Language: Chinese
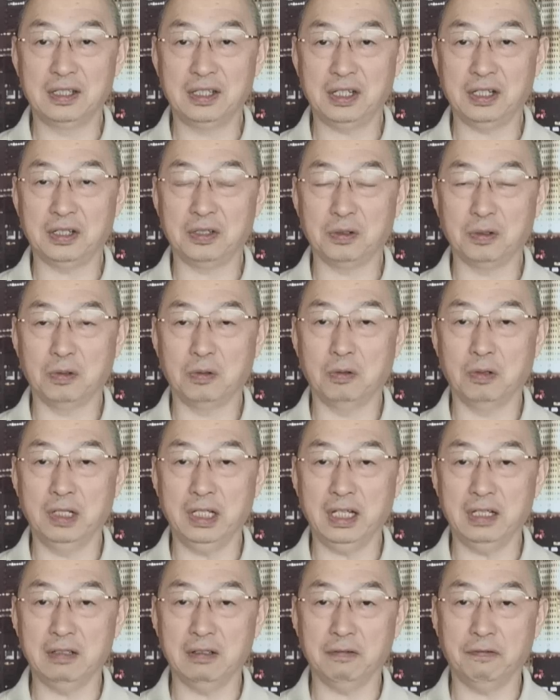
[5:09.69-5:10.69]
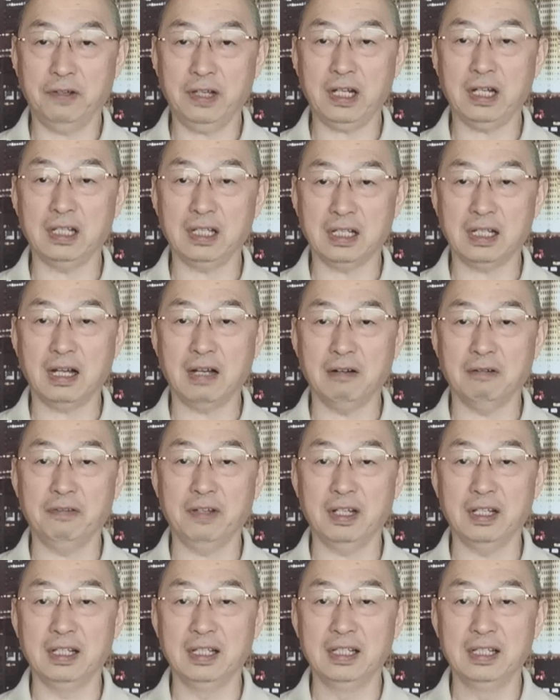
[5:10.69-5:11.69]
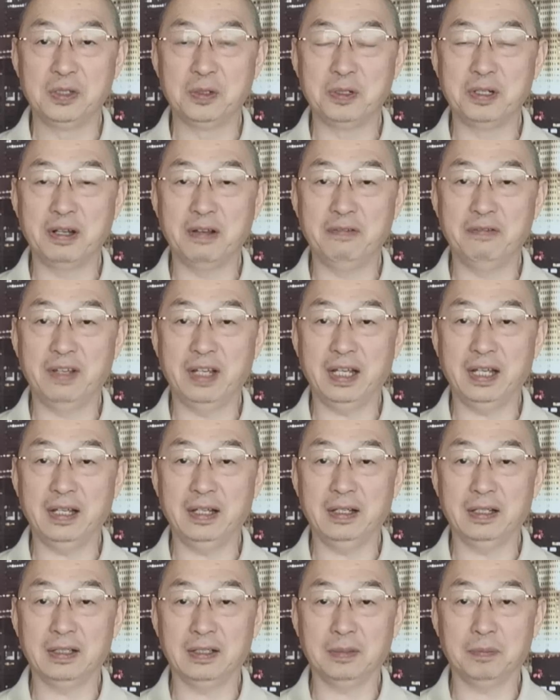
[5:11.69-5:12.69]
这个时候国内就非常的亢奋，就认为。